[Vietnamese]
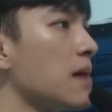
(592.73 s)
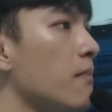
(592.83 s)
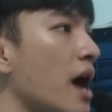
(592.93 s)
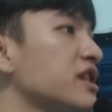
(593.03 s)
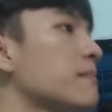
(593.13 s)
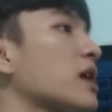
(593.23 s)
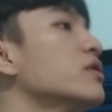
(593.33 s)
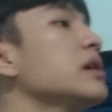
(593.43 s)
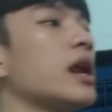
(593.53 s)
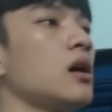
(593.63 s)
bền trên mặt
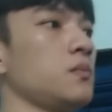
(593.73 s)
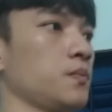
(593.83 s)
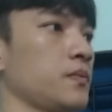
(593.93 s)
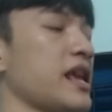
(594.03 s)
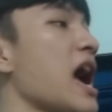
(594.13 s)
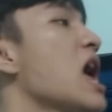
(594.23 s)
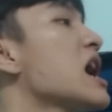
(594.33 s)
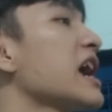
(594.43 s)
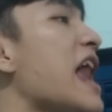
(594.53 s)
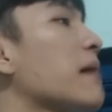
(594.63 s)
nước vậy đó nha.
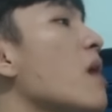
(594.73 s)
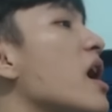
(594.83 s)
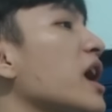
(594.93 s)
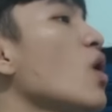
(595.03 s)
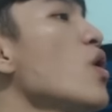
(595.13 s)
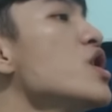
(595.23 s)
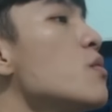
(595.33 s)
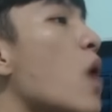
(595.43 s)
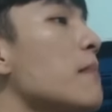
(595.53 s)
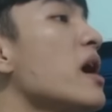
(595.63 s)
Cái đang bơi cái đuối
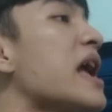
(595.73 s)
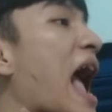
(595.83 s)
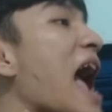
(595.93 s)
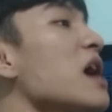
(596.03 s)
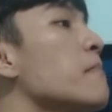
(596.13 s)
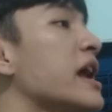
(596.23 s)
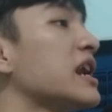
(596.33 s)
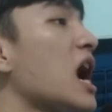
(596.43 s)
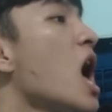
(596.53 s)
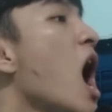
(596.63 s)
nước quá mới há
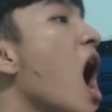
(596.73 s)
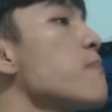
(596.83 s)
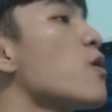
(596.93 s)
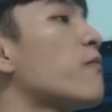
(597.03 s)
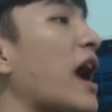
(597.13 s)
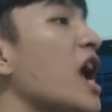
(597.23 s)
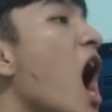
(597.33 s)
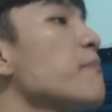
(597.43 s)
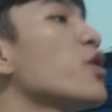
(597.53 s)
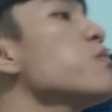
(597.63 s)
miệng ra hớp, cũng phải
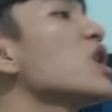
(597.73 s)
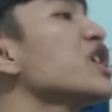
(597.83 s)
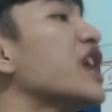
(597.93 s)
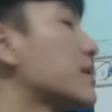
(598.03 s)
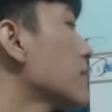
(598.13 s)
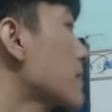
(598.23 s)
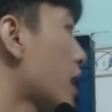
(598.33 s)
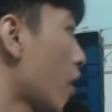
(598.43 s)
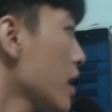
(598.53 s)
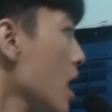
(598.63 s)
hớp trúng cứt vịt mấy bà
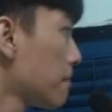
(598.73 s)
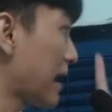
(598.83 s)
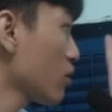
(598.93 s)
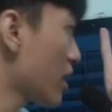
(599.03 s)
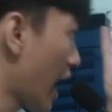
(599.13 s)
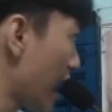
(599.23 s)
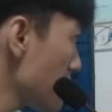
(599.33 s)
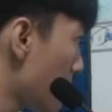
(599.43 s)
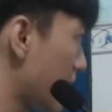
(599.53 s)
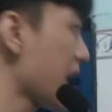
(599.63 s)
nội. Mà tôi kể
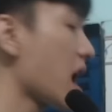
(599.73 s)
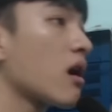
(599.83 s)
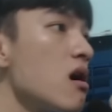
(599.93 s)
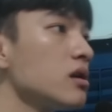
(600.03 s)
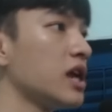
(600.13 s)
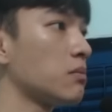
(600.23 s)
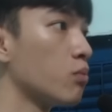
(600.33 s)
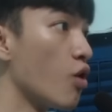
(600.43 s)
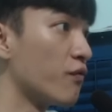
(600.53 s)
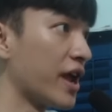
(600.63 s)
với bạn nha, cứt vịt
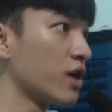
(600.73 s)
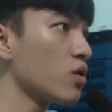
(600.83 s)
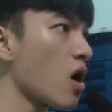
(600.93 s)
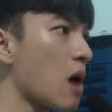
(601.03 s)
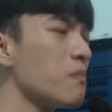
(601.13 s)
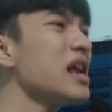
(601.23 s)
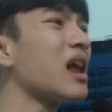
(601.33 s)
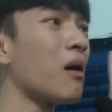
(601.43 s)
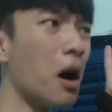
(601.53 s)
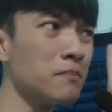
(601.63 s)
mùi vị của nó không biết
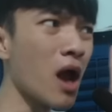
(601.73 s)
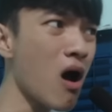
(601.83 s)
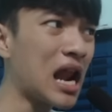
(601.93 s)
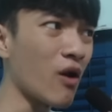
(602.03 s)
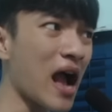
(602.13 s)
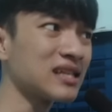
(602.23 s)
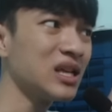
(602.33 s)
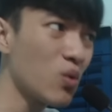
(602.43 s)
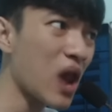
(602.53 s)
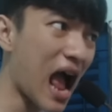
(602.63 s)
là hôm đó là nó ăn
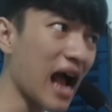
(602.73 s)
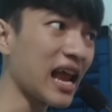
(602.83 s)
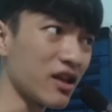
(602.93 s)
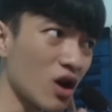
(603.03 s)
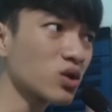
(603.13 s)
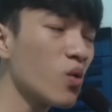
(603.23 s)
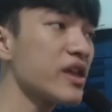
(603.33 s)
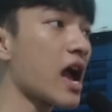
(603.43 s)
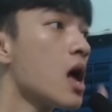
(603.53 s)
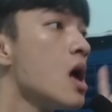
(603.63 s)
sicula hay là do
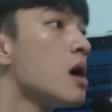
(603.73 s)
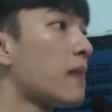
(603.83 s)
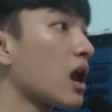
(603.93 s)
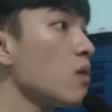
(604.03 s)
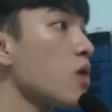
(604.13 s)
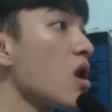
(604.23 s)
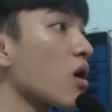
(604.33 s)
tôi nha, mà lúc đó là